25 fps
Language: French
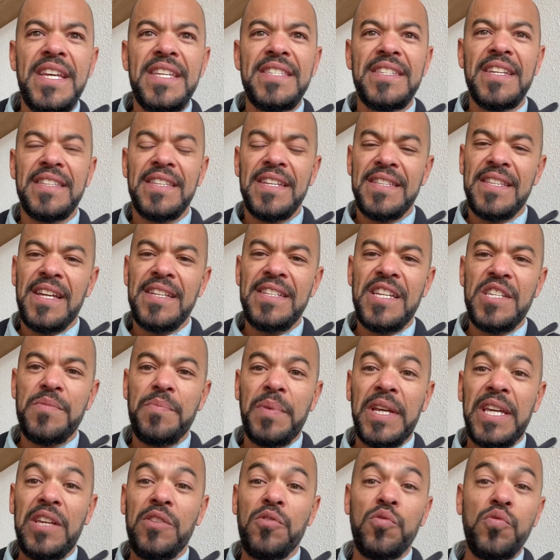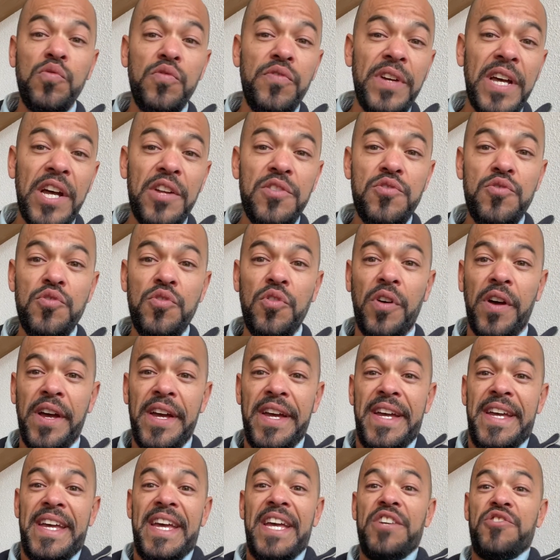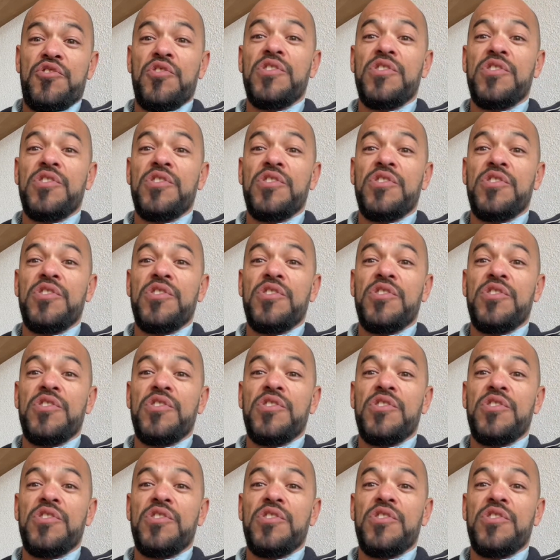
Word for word: cet état d'esprit d'ouverture et je